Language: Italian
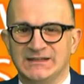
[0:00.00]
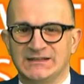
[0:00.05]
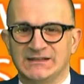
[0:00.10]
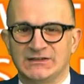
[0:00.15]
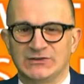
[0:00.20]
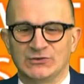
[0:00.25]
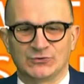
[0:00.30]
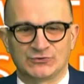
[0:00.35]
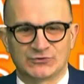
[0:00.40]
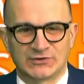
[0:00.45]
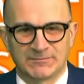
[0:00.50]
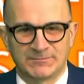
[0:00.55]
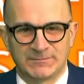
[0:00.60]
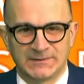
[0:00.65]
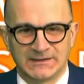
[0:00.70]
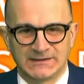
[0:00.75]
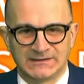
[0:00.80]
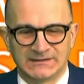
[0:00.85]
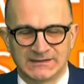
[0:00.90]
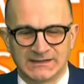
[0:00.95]
ieri lo
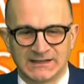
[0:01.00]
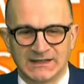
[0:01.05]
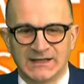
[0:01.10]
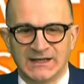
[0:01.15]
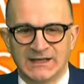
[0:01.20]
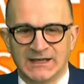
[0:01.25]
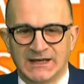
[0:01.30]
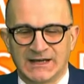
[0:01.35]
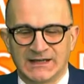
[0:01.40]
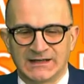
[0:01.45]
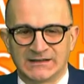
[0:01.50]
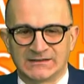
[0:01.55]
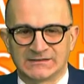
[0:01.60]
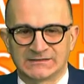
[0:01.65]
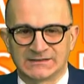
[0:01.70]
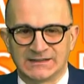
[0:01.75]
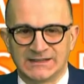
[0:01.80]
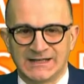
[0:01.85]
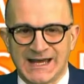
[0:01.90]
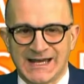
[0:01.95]
sapete al
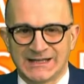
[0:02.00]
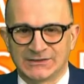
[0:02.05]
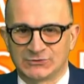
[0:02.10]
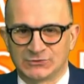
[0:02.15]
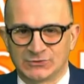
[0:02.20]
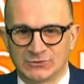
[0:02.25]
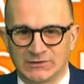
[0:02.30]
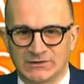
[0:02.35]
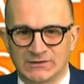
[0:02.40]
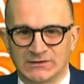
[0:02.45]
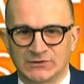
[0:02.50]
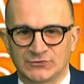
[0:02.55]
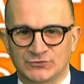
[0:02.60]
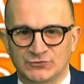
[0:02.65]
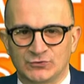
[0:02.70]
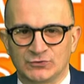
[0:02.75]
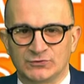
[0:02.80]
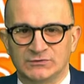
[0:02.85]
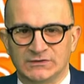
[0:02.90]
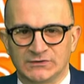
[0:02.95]
Senato il
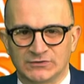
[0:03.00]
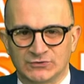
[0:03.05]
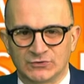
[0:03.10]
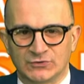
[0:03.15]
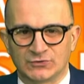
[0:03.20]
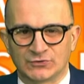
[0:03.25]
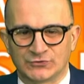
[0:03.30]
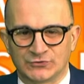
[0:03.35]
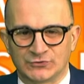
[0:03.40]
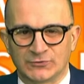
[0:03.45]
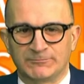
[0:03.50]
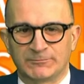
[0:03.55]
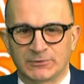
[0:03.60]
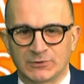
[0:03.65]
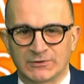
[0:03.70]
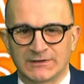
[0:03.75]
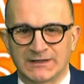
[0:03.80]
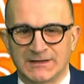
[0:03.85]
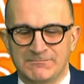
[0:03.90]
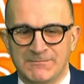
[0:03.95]
suo discorso
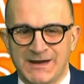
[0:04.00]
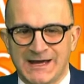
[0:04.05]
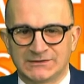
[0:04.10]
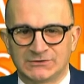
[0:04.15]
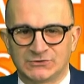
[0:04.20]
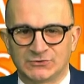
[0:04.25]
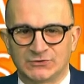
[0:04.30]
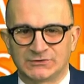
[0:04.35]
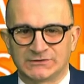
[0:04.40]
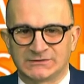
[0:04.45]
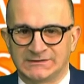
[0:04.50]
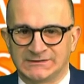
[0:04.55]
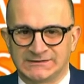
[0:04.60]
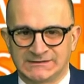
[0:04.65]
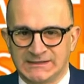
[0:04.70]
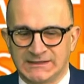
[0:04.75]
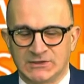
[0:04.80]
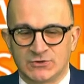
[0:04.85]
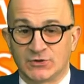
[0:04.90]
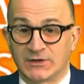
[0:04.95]

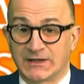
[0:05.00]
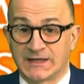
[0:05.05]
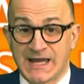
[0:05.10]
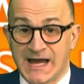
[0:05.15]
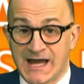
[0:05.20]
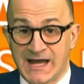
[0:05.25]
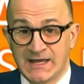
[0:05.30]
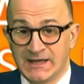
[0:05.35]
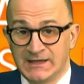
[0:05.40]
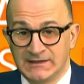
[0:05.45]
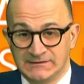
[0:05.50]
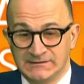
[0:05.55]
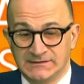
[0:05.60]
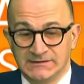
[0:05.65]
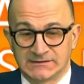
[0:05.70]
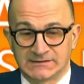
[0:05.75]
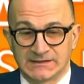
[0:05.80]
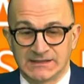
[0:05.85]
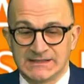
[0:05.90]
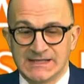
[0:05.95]
programmatico che ha
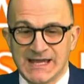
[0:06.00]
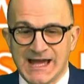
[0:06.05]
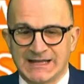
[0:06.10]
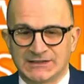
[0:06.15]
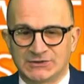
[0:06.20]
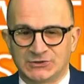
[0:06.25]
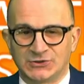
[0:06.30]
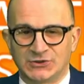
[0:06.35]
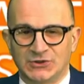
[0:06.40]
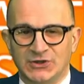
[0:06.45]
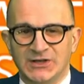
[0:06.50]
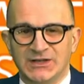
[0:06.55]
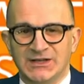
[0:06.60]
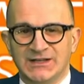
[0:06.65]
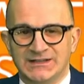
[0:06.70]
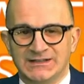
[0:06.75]
disegnato